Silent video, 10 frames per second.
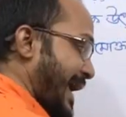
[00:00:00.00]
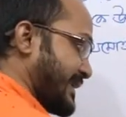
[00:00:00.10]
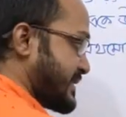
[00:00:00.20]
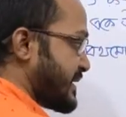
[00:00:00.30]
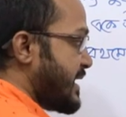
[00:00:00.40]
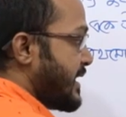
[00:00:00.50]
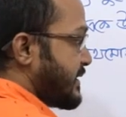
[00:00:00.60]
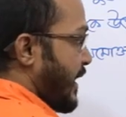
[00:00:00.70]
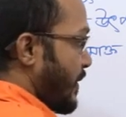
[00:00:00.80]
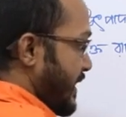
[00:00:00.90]
এক্স
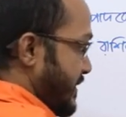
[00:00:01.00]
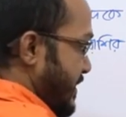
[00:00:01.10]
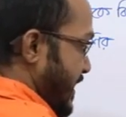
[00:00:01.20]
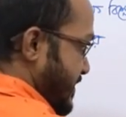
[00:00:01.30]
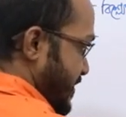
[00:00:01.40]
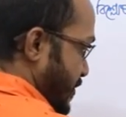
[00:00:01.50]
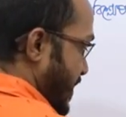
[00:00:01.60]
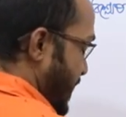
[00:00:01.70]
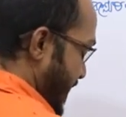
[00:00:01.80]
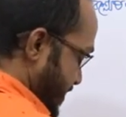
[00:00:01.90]
তাহলে এই থ্রি এক্স
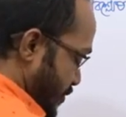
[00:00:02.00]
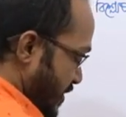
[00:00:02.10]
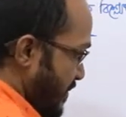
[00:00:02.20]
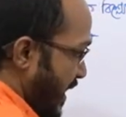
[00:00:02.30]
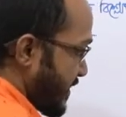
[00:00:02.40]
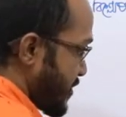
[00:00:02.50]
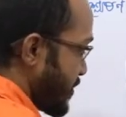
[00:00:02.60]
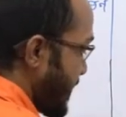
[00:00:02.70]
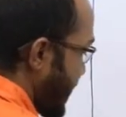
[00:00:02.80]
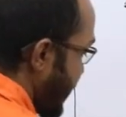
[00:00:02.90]
স্কোয়ার প্লাস টু এর মানটা
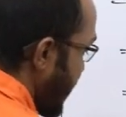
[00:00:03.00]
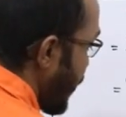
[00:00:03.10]
যদি এবার আমরা